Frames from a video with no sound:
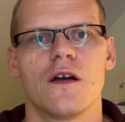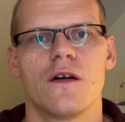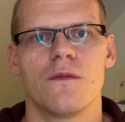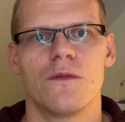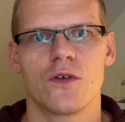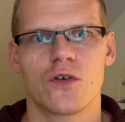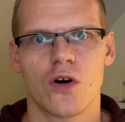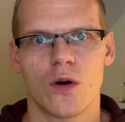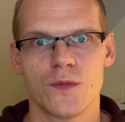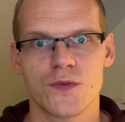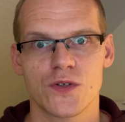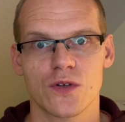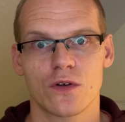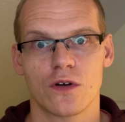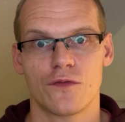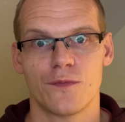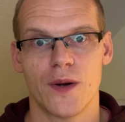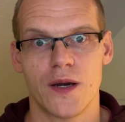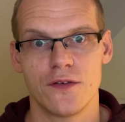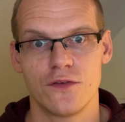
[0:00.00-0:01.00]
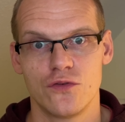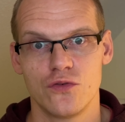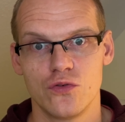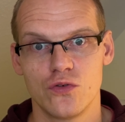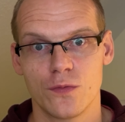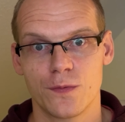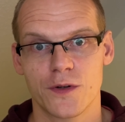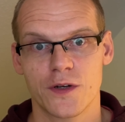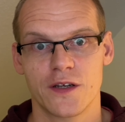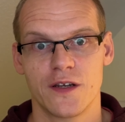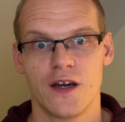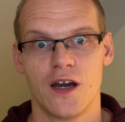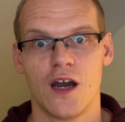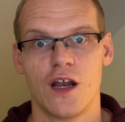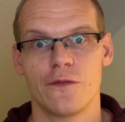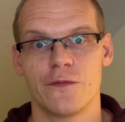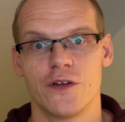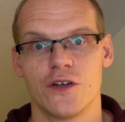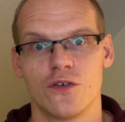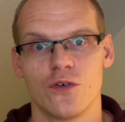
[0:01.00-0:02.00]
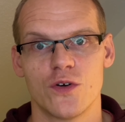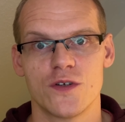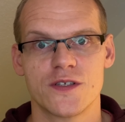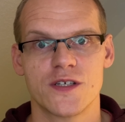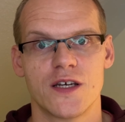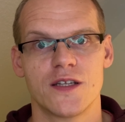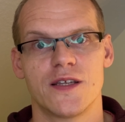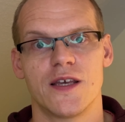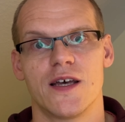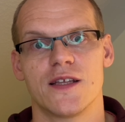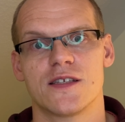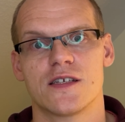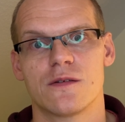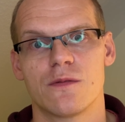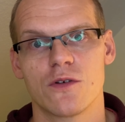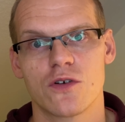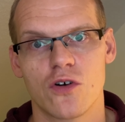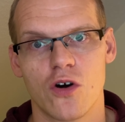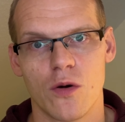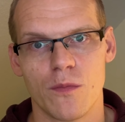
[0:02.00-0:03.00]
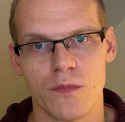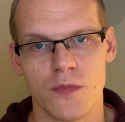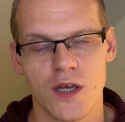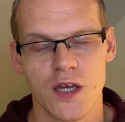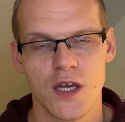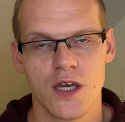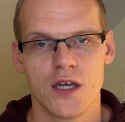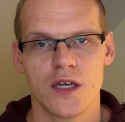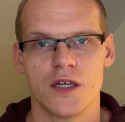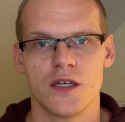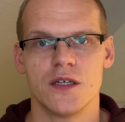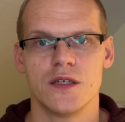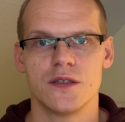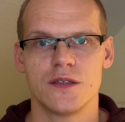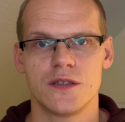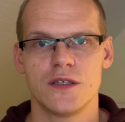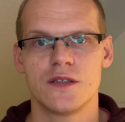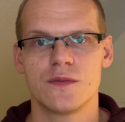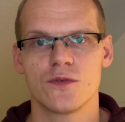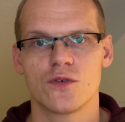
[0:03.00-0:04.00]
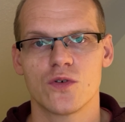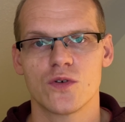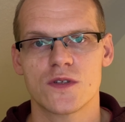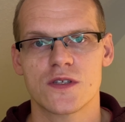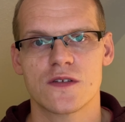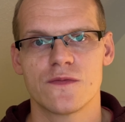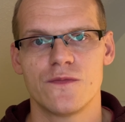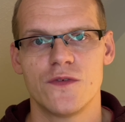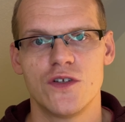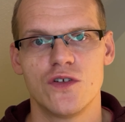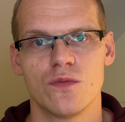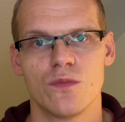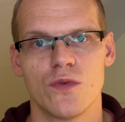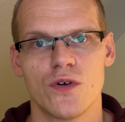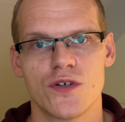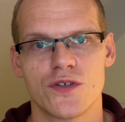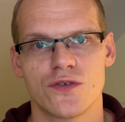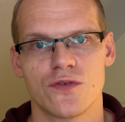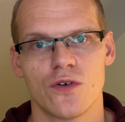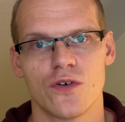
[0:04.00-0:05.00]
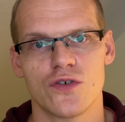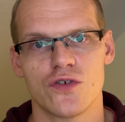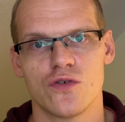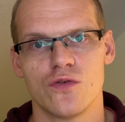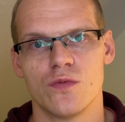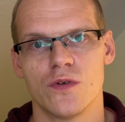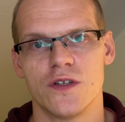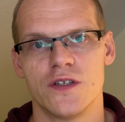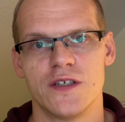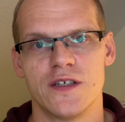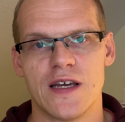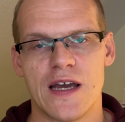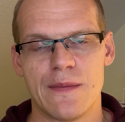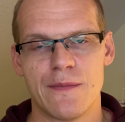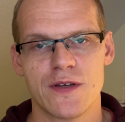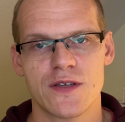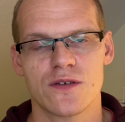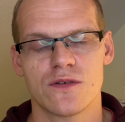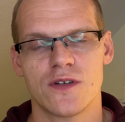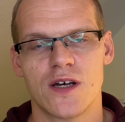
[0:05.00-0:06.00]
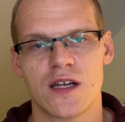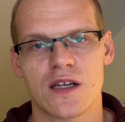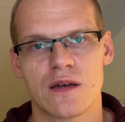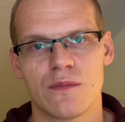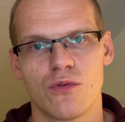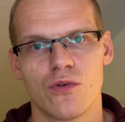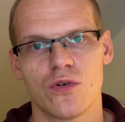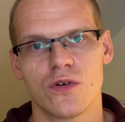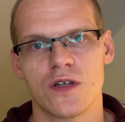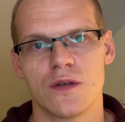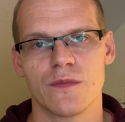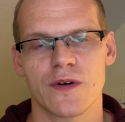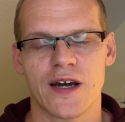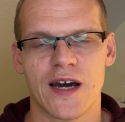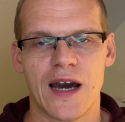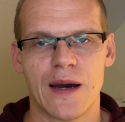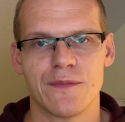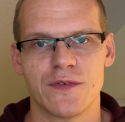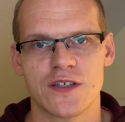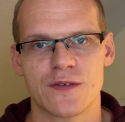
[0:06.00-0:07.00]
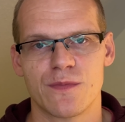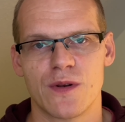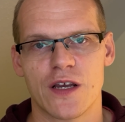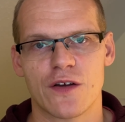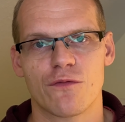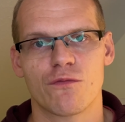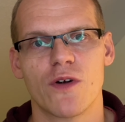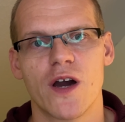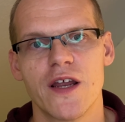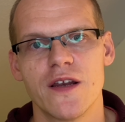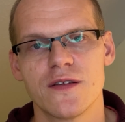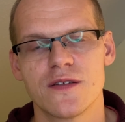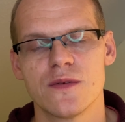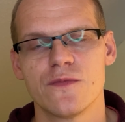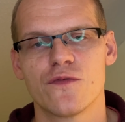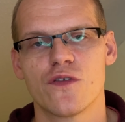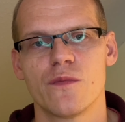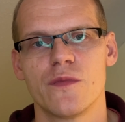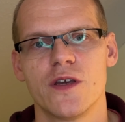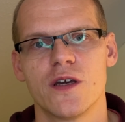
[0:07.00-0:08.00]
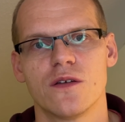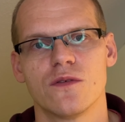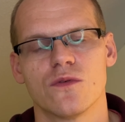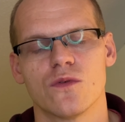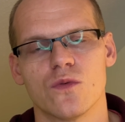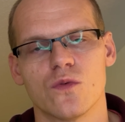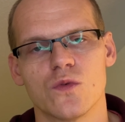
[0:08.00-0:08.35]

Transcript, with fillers: Willkommen zurück auf meinem YouTube-Kanal. Wenn ihr neu seid, herzlich willkommen. In diesem kurzen Video möchte ich euch über die Amazon-Angebote im Rahmen des Black Fridays informieren.